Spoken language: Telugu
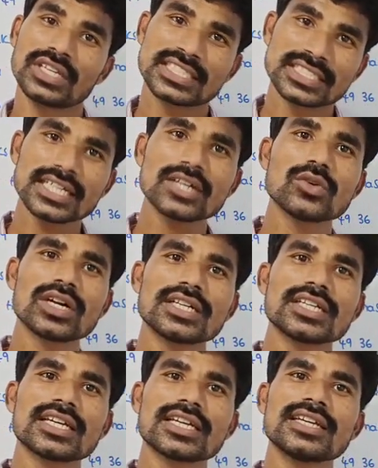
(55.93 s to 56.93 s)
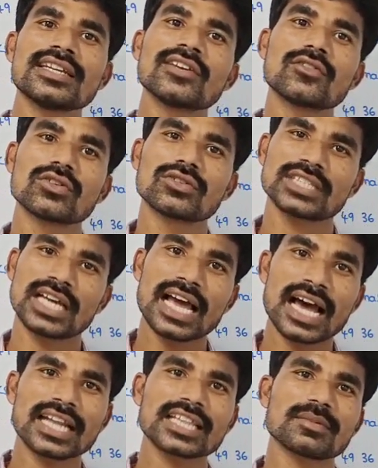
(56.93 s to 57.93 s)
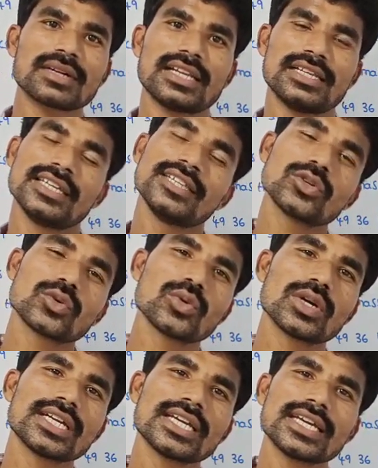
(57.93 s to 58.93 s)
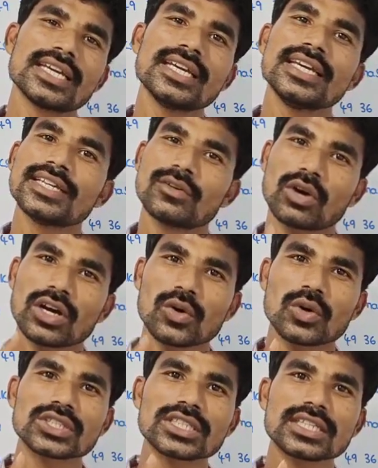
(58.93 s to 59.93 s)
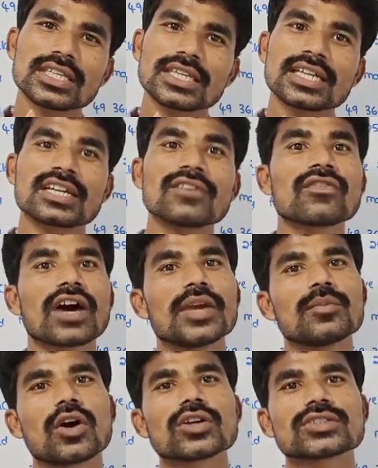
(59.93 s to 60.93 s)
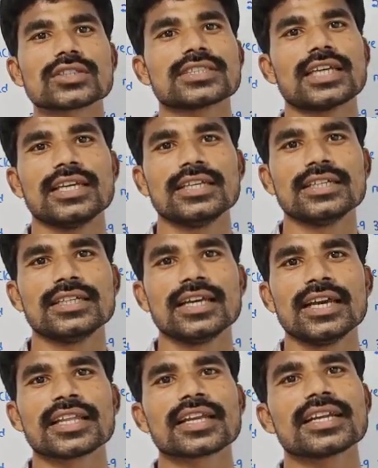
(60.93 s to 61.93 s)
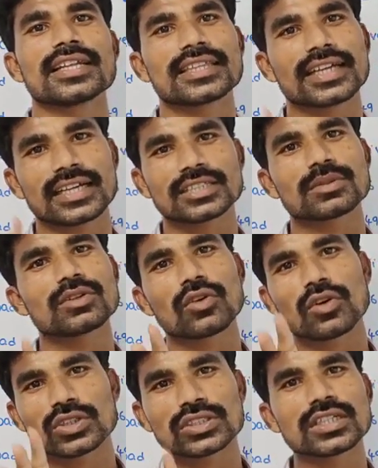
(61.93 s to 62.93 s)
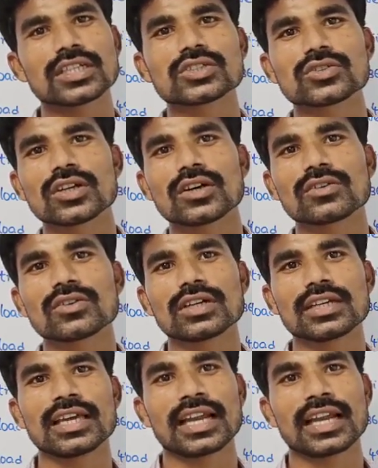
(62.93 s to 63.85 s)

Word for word: ఇచ్చాడు అంటే నువ్వు చాలా ఆనందపడాలి ఎందుకు అంటే ఒక క్వశ్చన్కి ఇక్కడ ఫైవ్ మార్క్స్ వస్తాయి ఎందుకంటే ఇంత కష్టపడి ఒక క్వశ్చన్ నేర్చుకున్నావు అనుకోండి